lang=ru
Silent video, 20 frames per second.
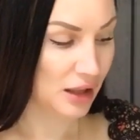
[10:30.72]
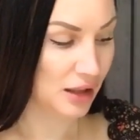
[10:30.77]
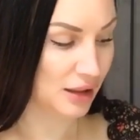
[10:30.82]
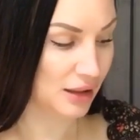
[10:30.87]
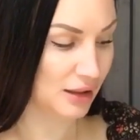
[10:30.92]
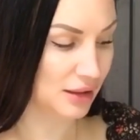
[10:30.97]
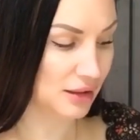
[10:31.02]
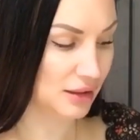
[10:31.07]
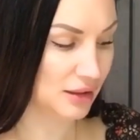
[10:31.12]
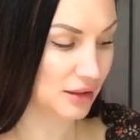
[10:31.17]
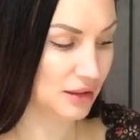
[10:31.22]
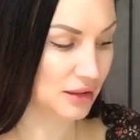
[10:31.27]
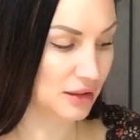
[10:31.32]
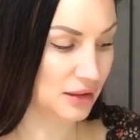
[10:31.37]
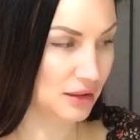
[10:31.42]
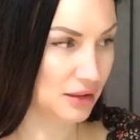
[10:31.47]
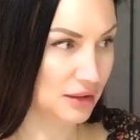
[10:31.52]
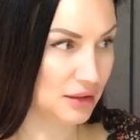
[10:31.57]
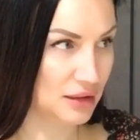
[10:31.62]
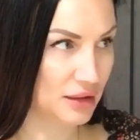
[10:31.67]

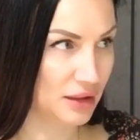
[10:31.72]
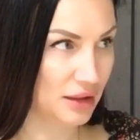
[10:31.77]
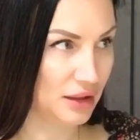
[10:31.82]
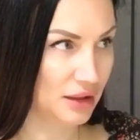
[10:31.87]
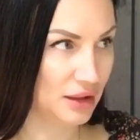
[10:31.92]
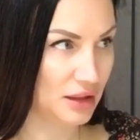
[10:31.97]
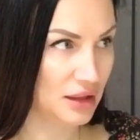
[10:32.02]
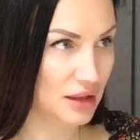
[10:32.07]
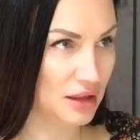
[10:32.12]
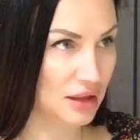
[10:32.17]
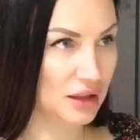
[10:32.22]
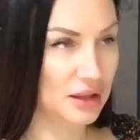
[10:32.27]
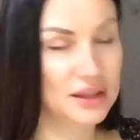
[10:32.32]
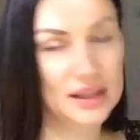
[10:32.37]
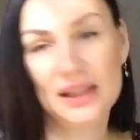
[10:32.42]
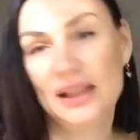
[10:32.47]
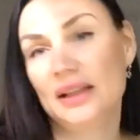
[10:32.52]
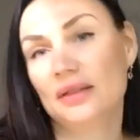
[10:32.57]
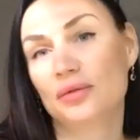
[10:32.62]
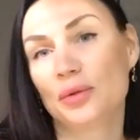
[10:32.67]
А,
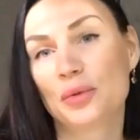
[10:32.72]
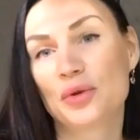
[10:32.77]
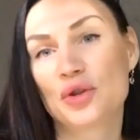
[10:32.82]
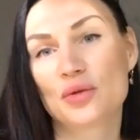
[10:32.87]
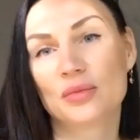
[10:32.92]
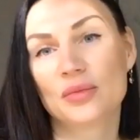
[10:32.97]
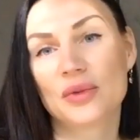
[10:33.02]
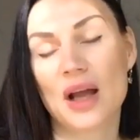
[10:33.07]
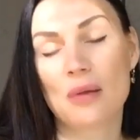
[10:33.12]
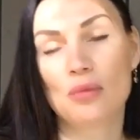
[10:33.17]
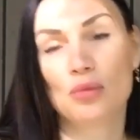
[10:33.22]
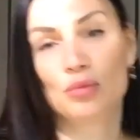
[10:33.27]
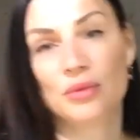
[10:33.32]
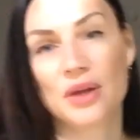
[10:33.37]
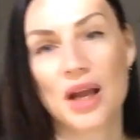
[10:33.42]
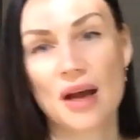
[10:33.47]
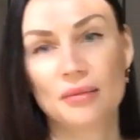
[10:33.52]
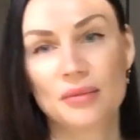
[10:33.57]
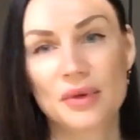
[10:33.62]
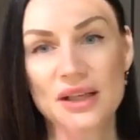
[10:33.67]
и, в общем, там у
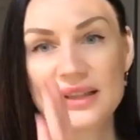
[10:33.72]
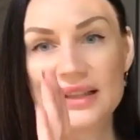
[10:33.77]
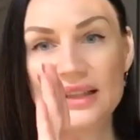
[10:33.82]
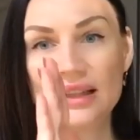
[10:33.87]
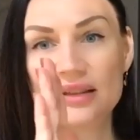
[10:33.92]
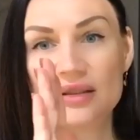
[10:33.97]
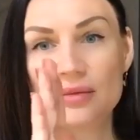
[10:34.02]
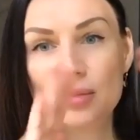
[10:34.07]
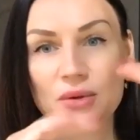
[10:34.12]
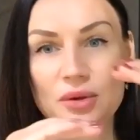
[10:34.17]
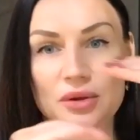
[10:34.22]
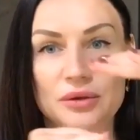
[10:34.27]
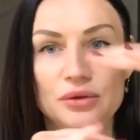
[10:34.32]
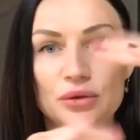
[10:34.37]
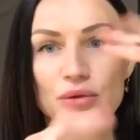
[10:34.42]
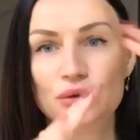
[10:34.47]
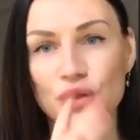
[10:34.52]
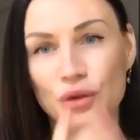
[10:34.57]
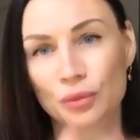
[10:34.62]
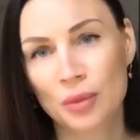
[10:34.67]
меня образец был,
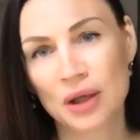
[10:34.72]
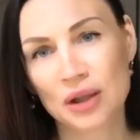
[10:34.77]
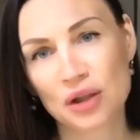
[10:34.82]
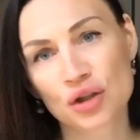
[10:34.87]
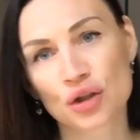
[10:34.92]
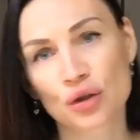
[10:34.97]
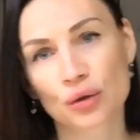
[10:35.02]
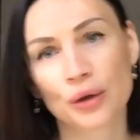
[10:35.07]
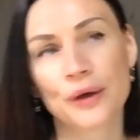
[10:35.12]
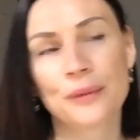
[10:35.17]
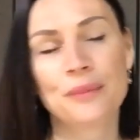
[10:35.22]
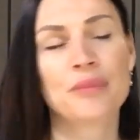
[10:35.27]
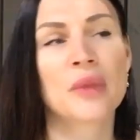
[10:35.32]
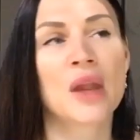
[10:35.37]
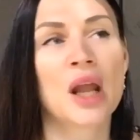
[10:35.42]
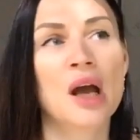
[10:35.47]
ну, небольшой.